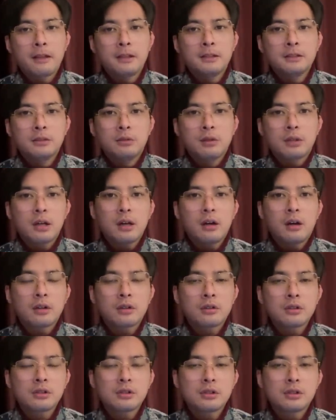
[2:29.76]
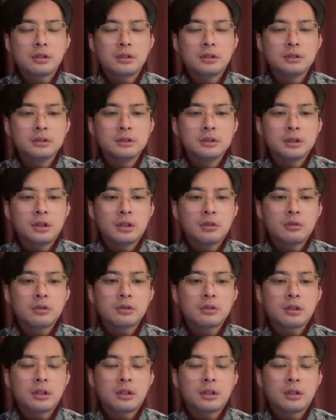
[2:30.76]
我看好像是很多
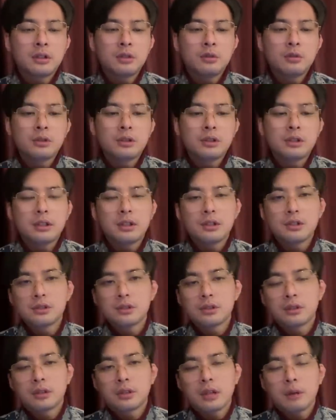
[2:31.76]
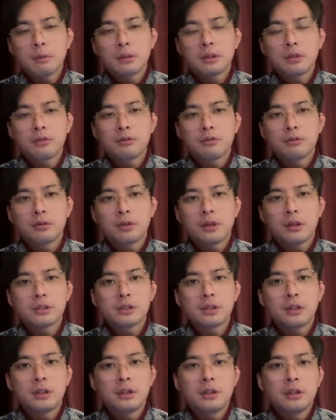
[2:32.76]
可可能有可能那里是台湾当局好
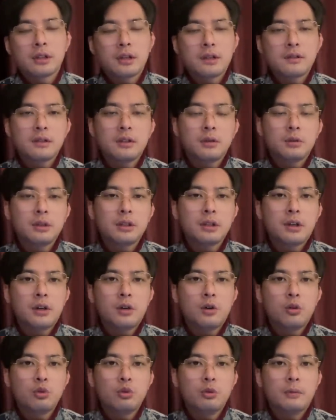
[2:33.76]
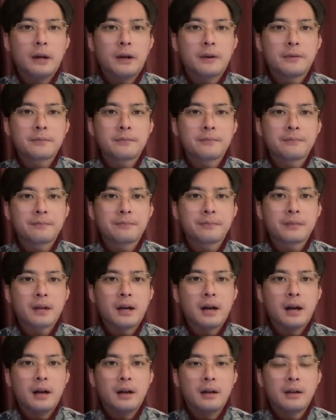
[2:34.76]
像给自己留了一条后路吧。
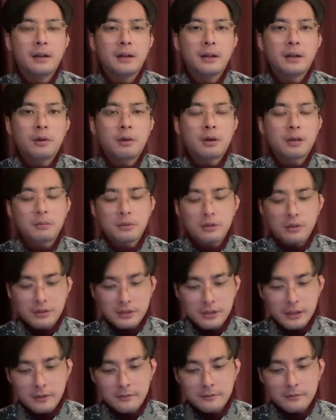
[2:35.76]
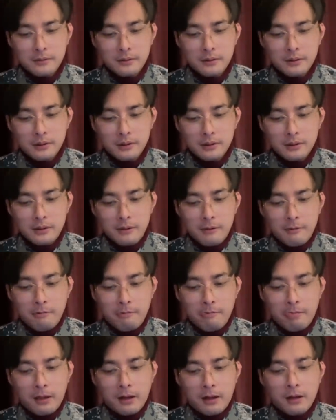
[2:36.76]
啊，花了不少钱。
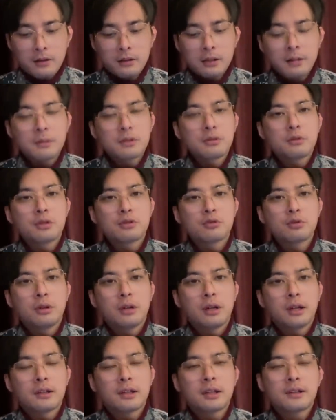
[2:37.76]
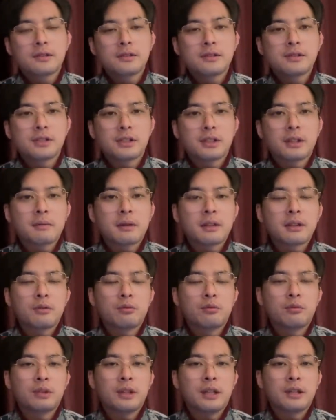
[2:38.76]
啊，然后他们就会说，呃，他自己他妈的
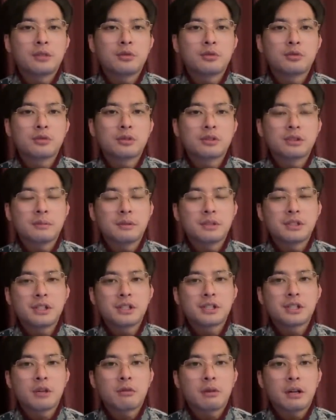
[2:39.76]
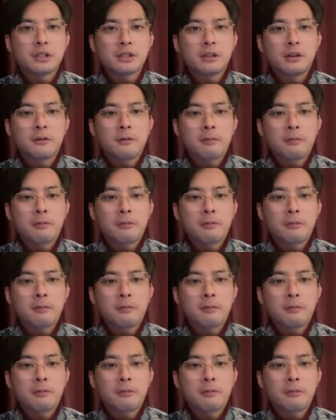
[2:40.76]
无能，就说是什么金钱外交。